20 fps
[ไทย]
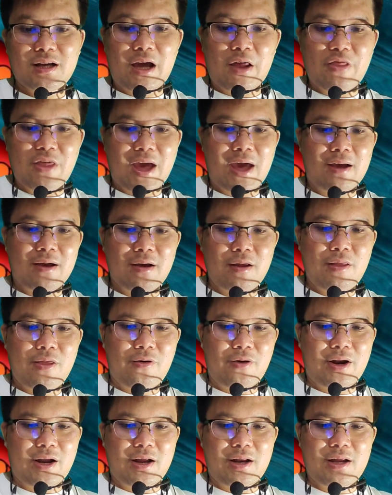กระแสเงิน
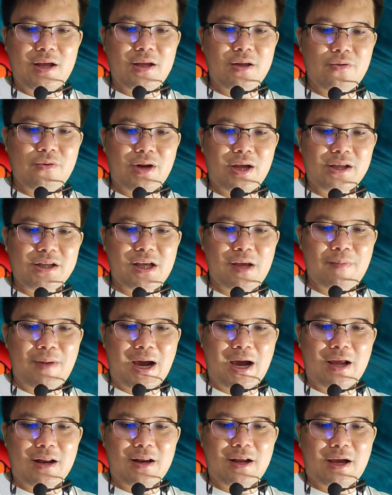สดที่อยู่ในชี
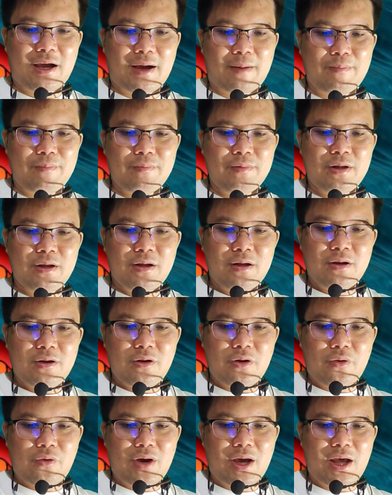บะนะครับ
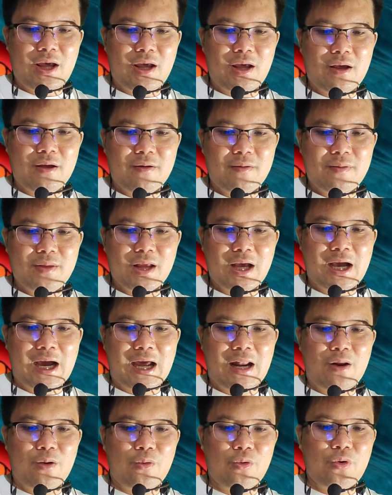ด้วย
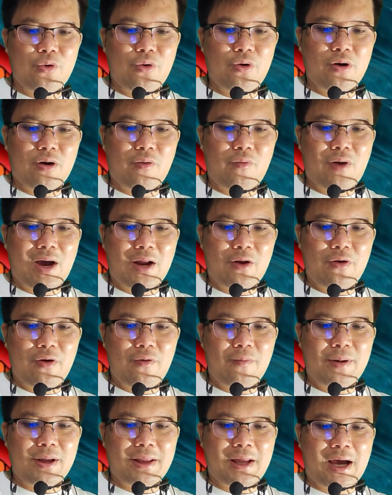การลงทุนของวานด้ว
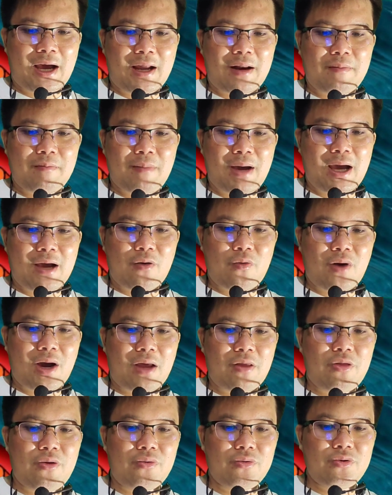ยอุปทานมากก
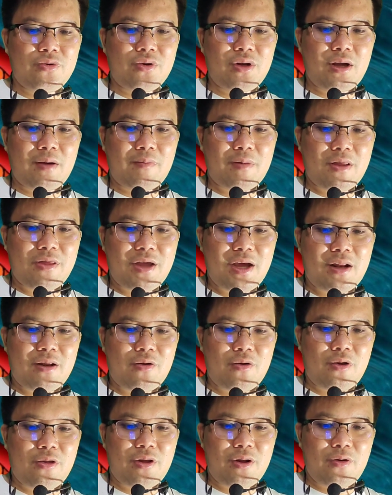ว่า
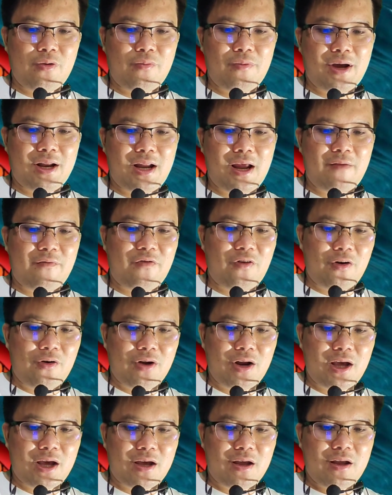0.1%โดยสรุปว่า Net f โฟ
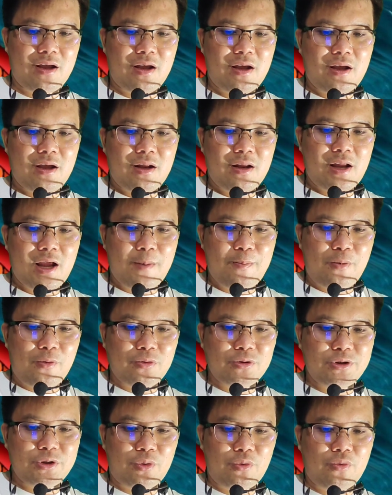เนี่ย ที่
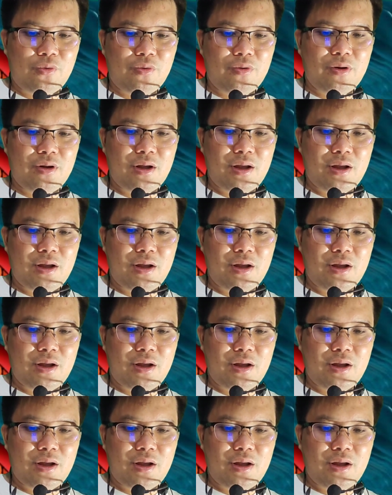พุ่งสูง